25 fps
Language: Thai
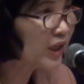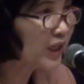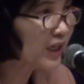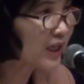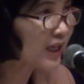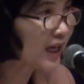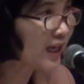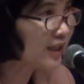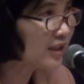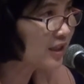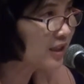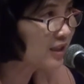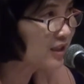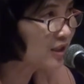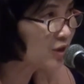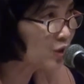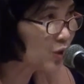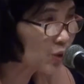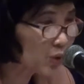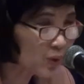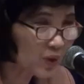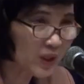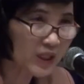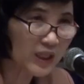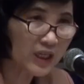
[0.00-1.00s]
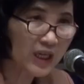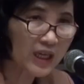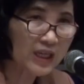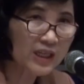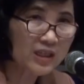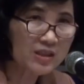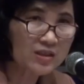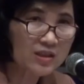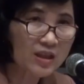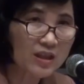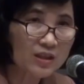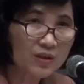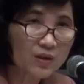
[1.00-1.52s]
ในการที่จะช่วยให้
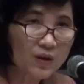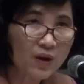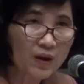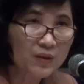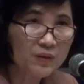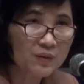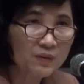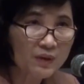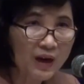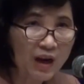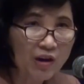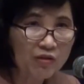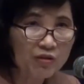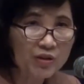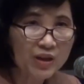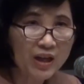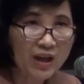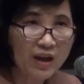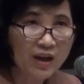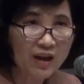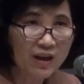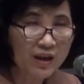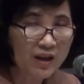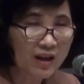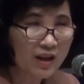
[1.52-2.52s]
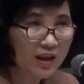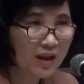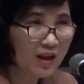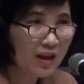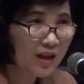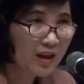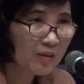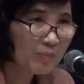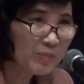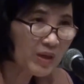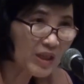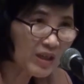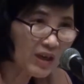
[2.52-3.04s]
เกษตรกรของเราเนี่ย
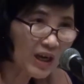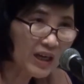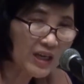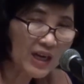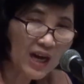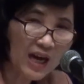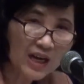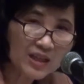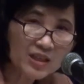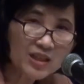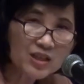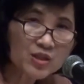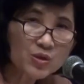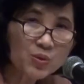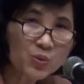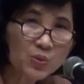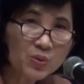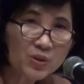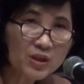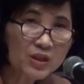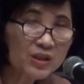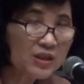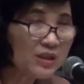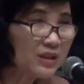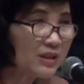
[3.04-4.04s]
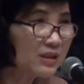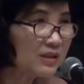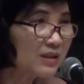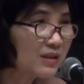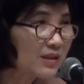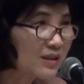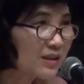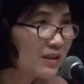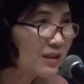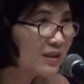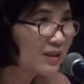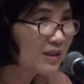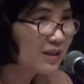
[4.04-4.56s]
มีรายได้ที่สูงขึ้น
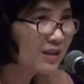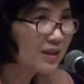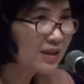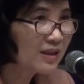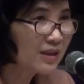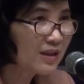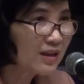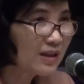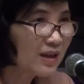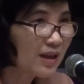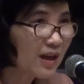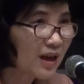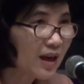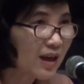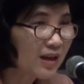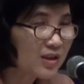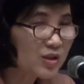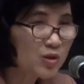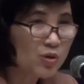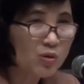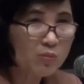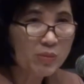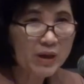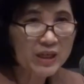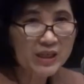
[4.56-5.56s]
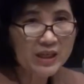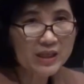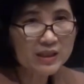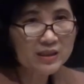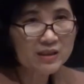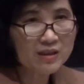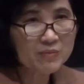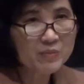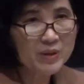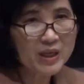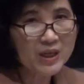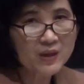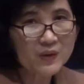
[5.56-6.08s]
กระทรวงพาณิชย์
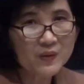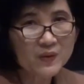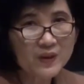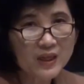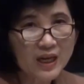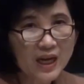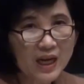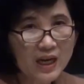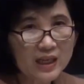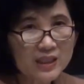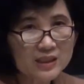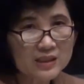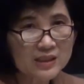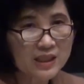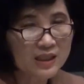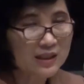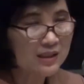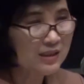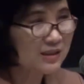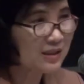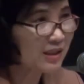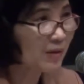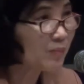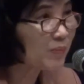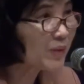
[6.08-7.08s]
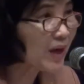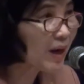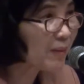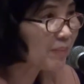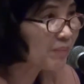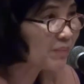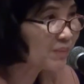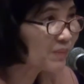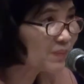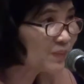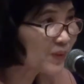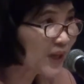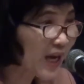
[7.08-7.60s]
ก็มีโครงการอย่างจำ
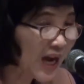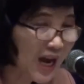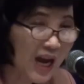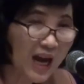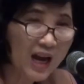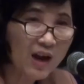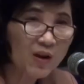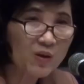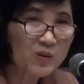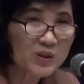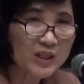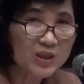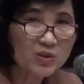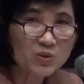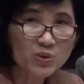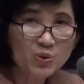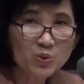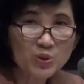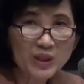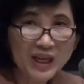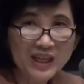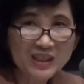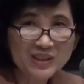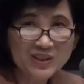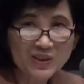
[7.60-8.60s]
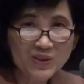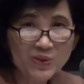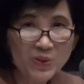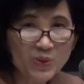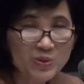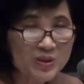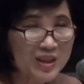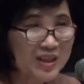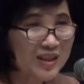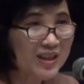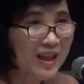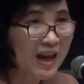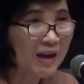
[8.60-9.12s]
นำข้าวทุกท่านก็ค
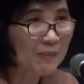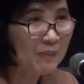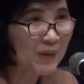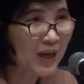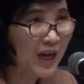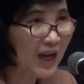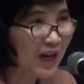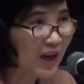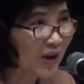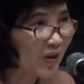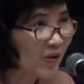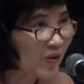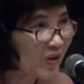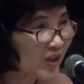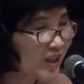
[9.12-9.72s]
งติดตามข่าว